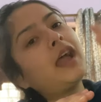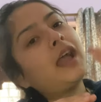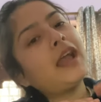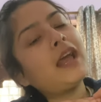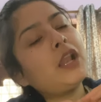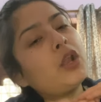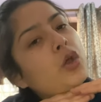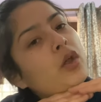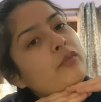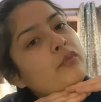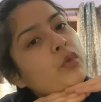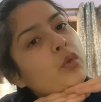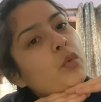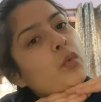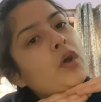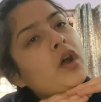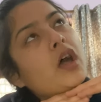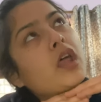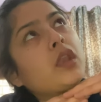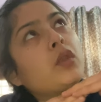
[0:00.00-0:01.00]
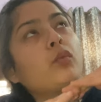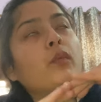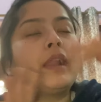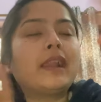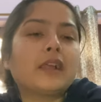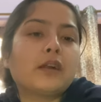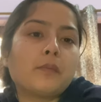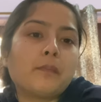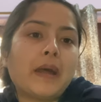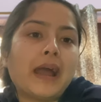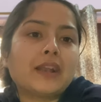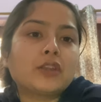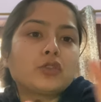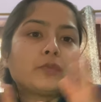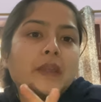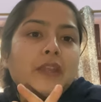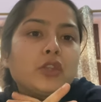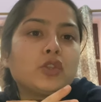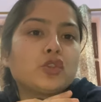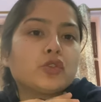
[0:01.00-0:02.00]
हेलो एवरीवन वेलकम बैक
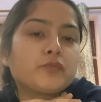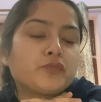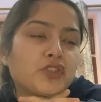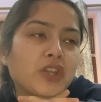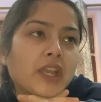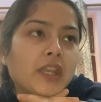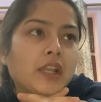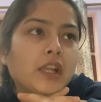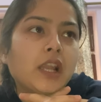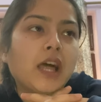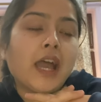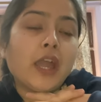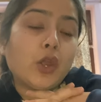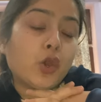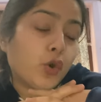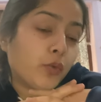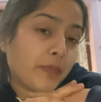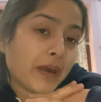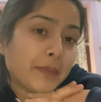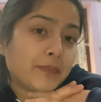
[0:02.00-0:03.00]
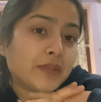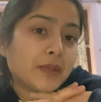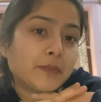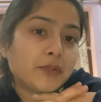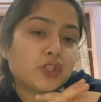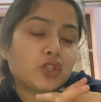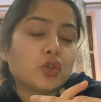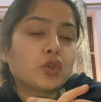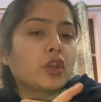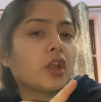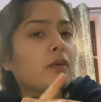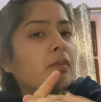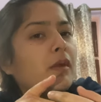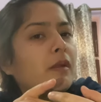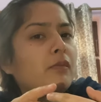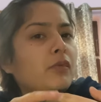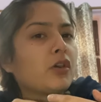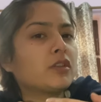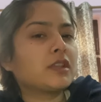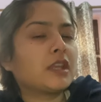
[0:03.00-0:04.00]
टू माय यूट्यूब चैनल आई होप आप सब अच्छे होंगे और
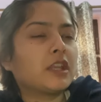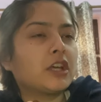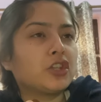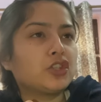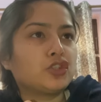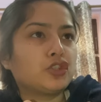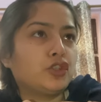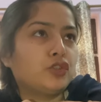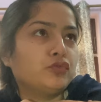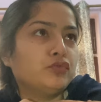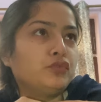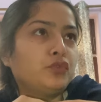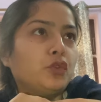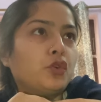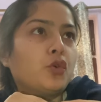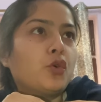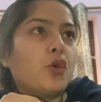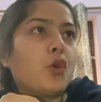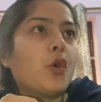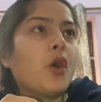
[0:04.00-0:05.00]
मैं बहुत ज़्यादा अच्छी हूँ तो